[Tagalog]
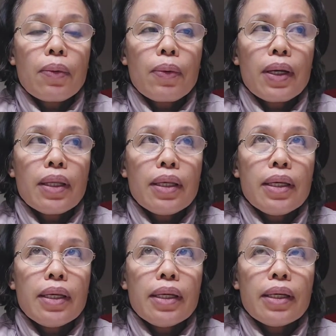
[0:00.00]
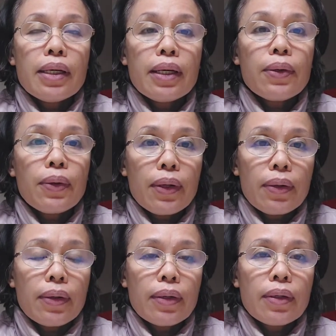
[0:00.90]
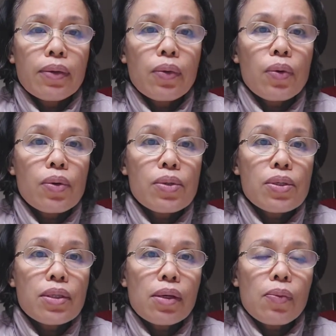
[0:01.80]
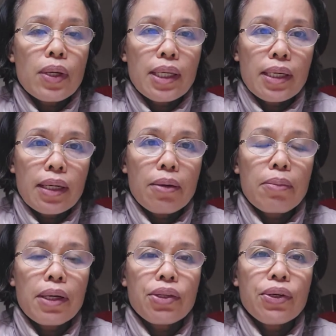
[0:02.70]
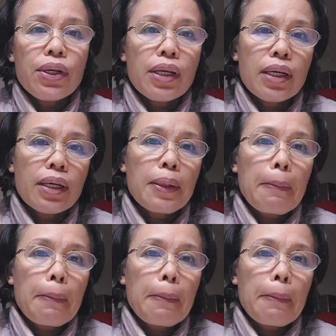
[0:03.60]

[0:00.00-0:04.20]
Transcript: One year ago na. Noong August, nagpanya na yung mother niya.